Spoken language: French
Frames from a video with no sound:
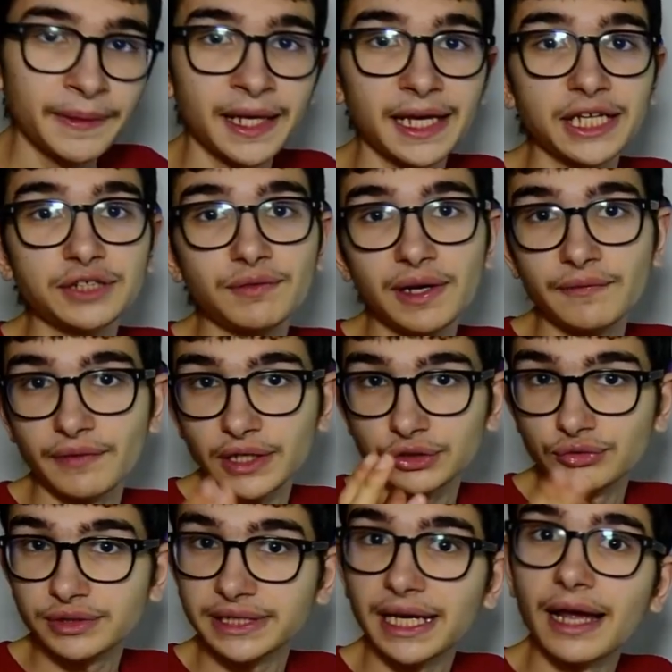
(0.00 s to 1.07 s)
Et je vais les faire
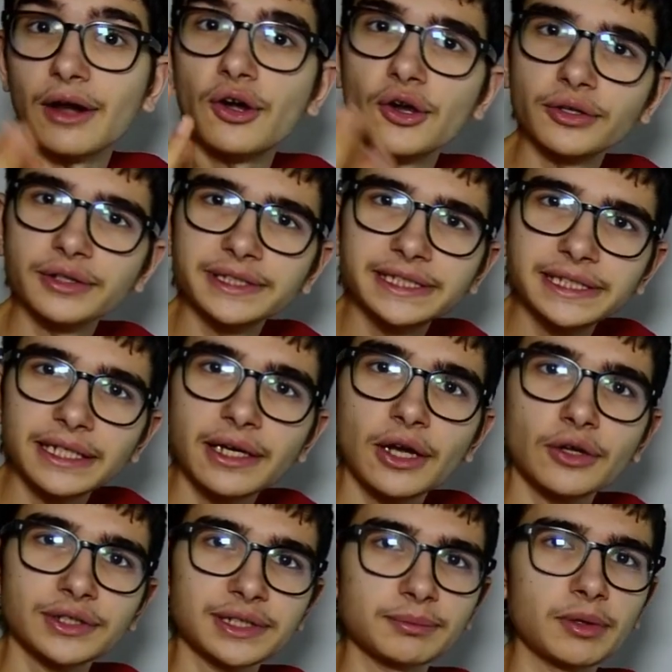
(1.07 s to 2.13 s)
jusqu'à lundi,
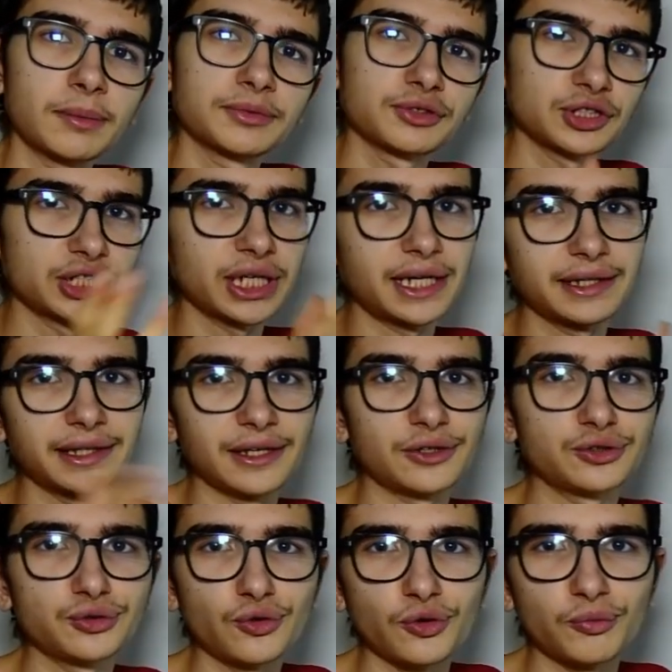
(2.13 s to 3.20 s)
simplement parce que j'ai raté un
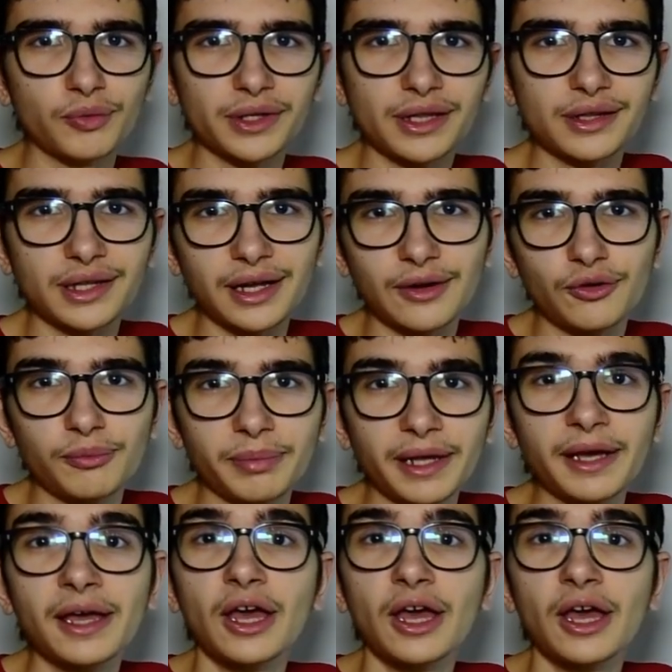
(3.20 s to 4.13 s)
jour, au moins ça sera complet.